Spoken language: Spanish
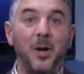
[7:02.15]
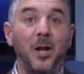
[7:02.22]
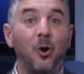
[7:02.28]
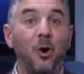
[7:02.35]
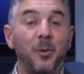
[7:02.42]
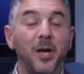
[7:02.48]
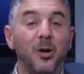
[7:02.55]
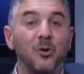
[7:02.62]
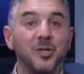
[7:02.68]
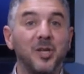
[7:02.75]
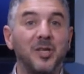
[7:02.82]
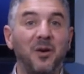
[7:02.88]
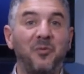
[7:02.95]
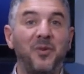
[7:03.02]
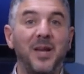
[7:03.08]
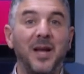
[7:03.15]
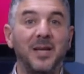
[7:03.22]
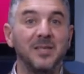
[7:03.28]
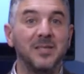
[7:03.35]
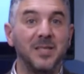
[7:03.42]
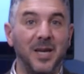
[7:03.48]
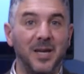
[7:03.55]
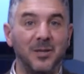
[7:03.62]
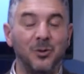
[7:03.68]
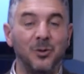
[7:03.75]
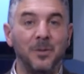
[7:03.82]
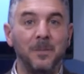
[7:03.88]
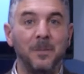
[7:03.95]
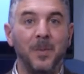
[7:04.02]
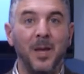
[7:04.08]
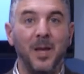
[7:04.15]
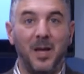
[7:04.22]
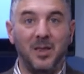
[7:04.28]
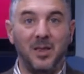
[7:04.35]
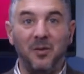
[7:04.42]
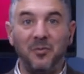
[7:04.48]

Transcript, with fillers: El gobierno se está financiando, está